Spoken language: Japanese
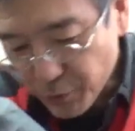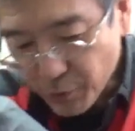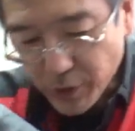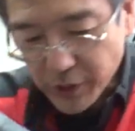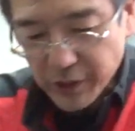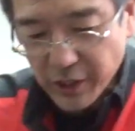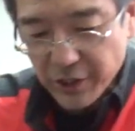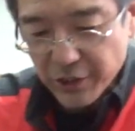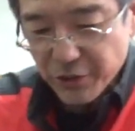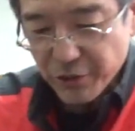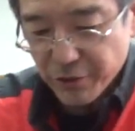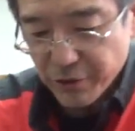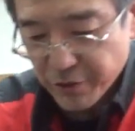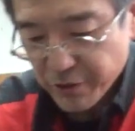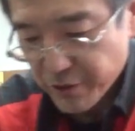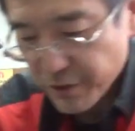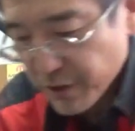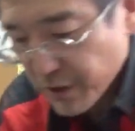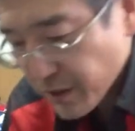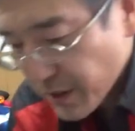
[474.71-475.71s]
ごかったんですよ
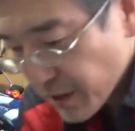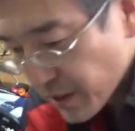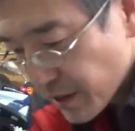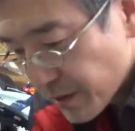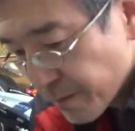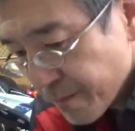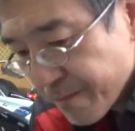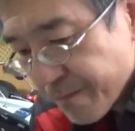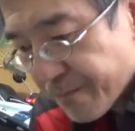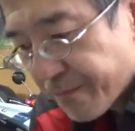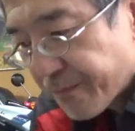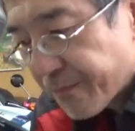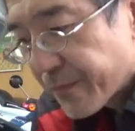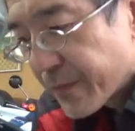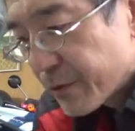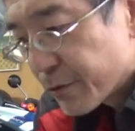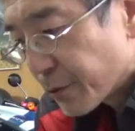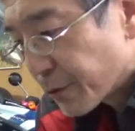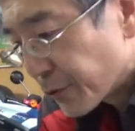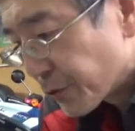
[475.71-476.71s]

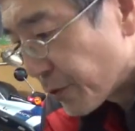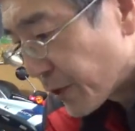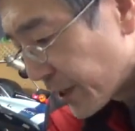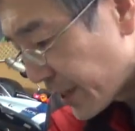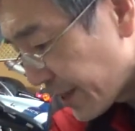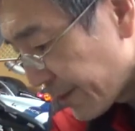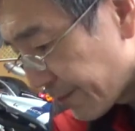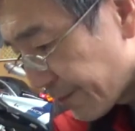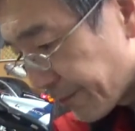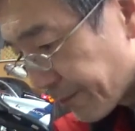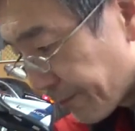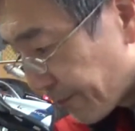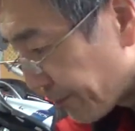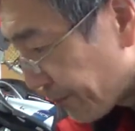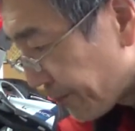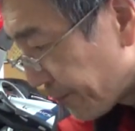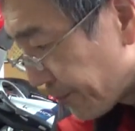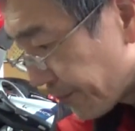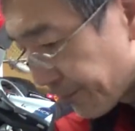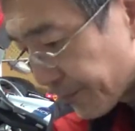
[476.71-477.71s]
フロントはね、うん、
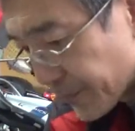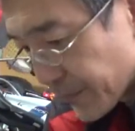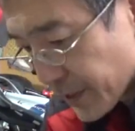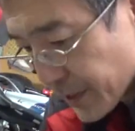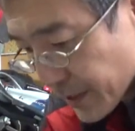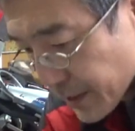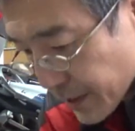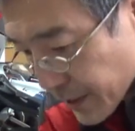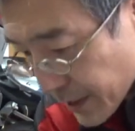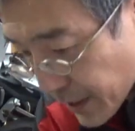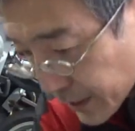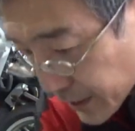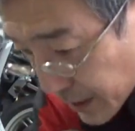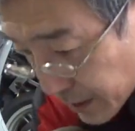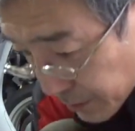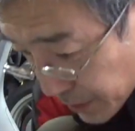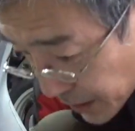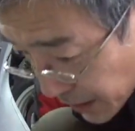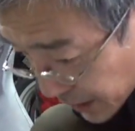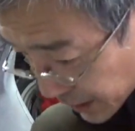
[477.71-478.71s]
でかな
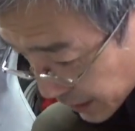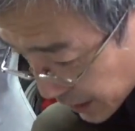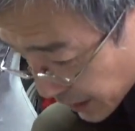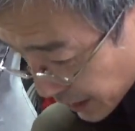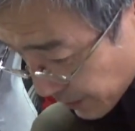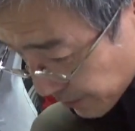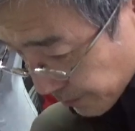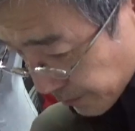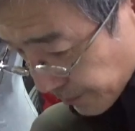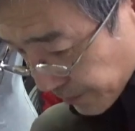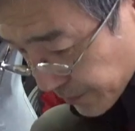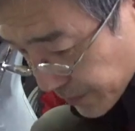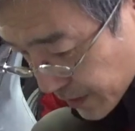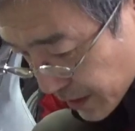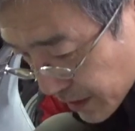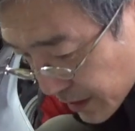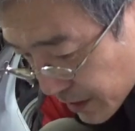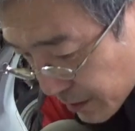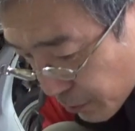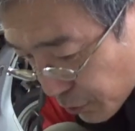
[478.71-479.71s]
り磨いて
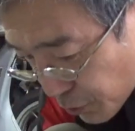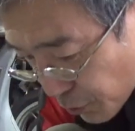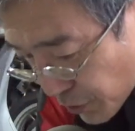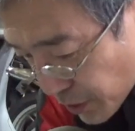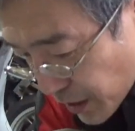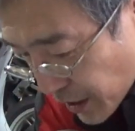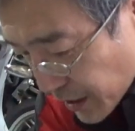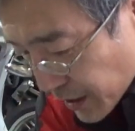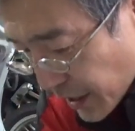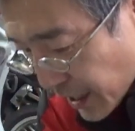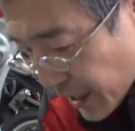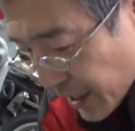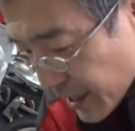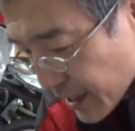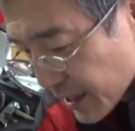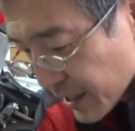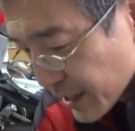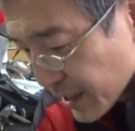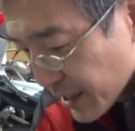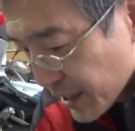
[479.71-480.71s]
それだけで
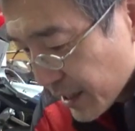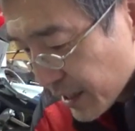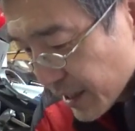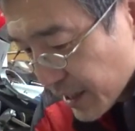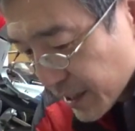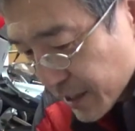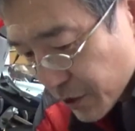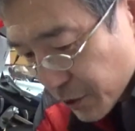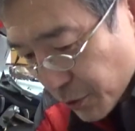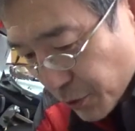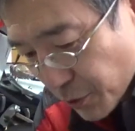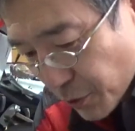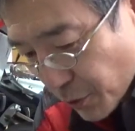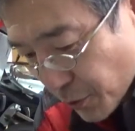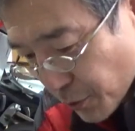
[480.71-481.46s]
ちょっと